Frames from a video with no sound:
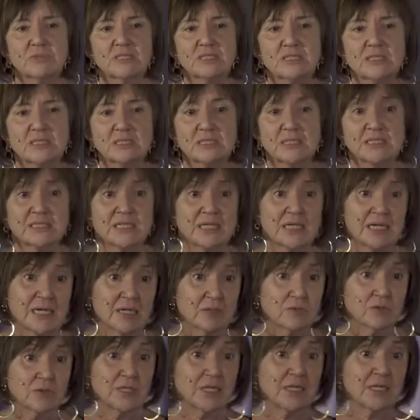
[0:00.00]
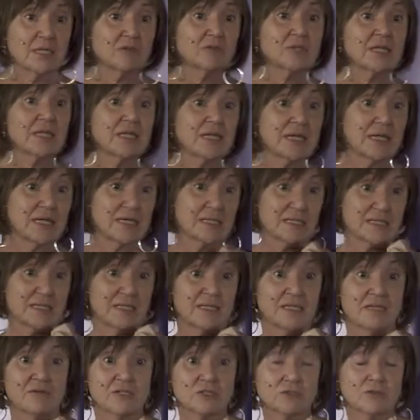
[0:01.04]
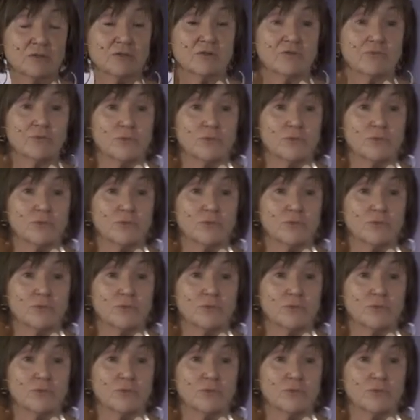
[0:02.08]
meses de ser la coordinadora de la iniciativa sobre el